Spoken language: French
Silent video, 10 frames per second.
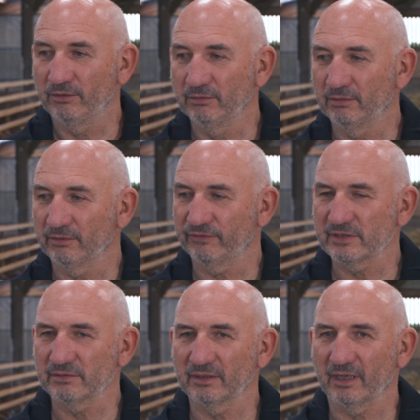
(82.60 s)
Nous, notre
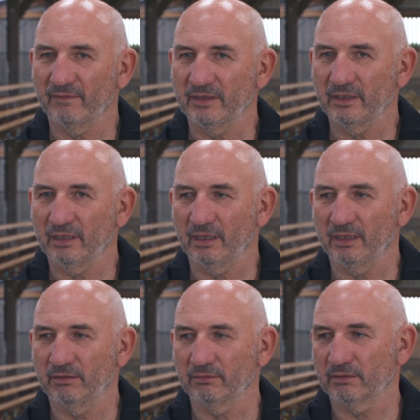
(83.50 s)
façon de travailler, elle
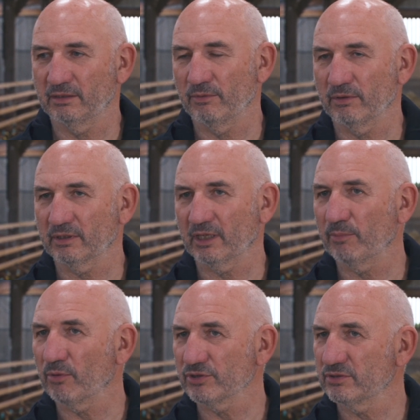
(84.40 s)
est donc d'abord
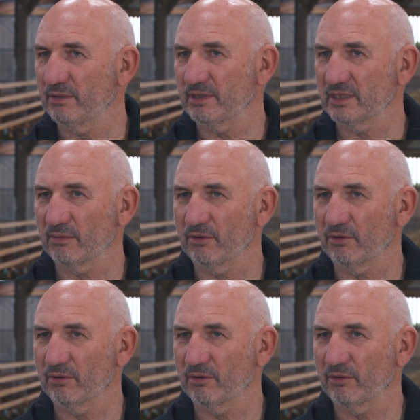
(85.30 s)
très proche de la matière